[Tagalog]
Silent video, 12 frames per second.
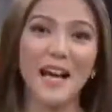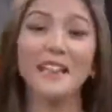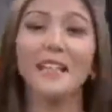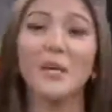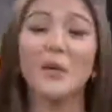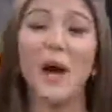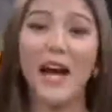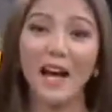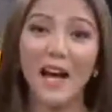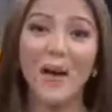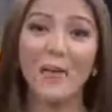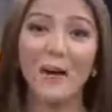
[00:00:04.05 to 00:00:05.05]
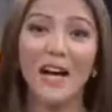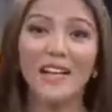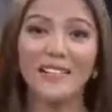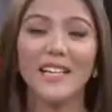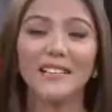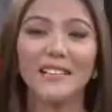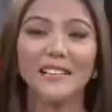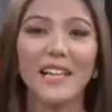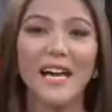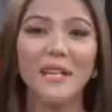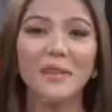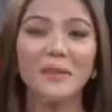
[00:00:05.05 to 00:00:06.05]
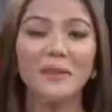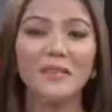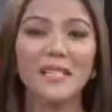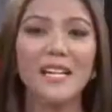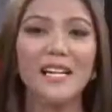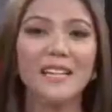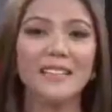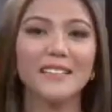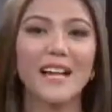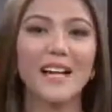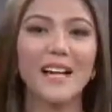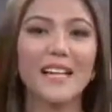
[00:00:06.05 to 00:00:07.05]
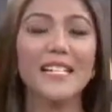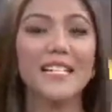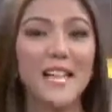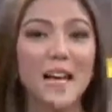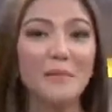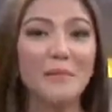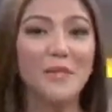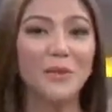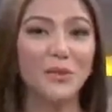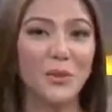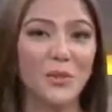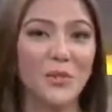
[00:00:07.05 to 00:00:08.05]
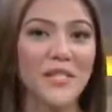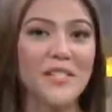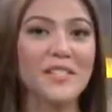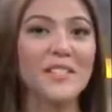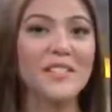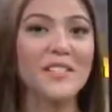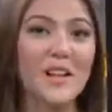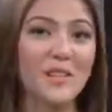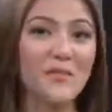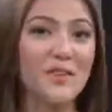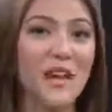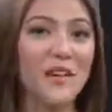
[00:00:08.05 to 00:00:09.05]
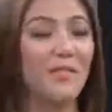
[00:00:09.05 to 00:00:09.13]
At ngayong araw, nakatakda rin dumating ang karagdagang isang milyong doses ng Sinovac